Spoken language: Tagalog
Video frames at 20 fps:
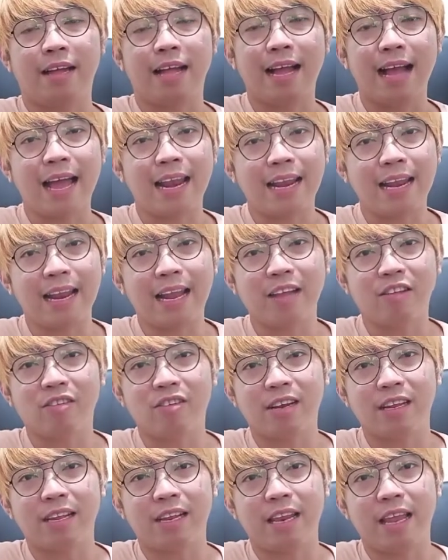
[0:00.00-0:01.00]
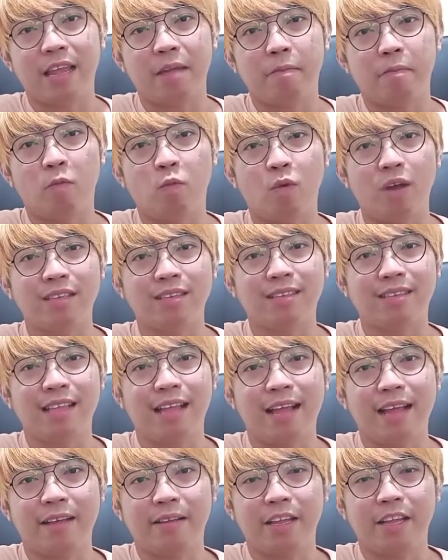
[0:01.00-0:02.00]
gagana lang yung relay once
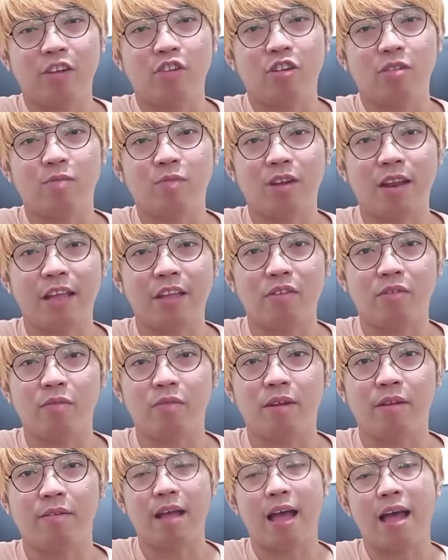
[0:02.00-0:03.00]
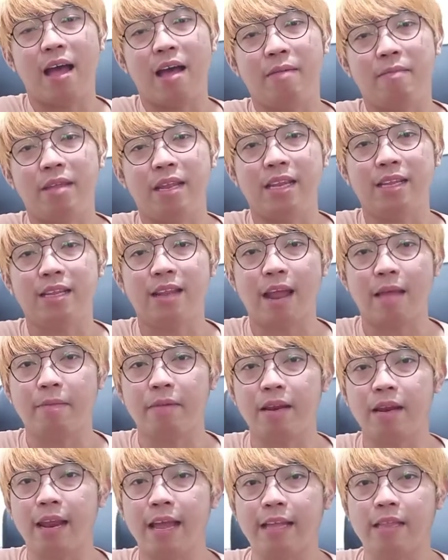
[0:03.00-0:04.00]
na inon mo na yung uh, mini
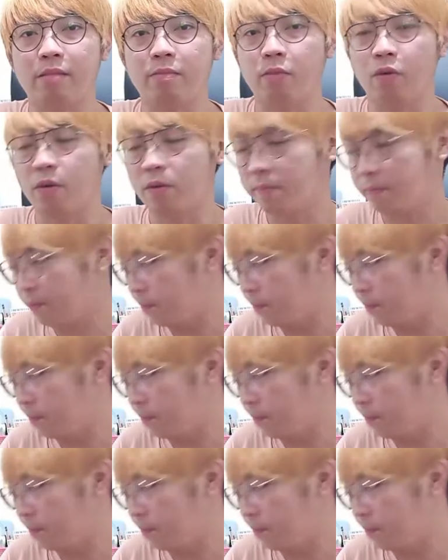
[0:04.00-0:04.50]
driving light mo.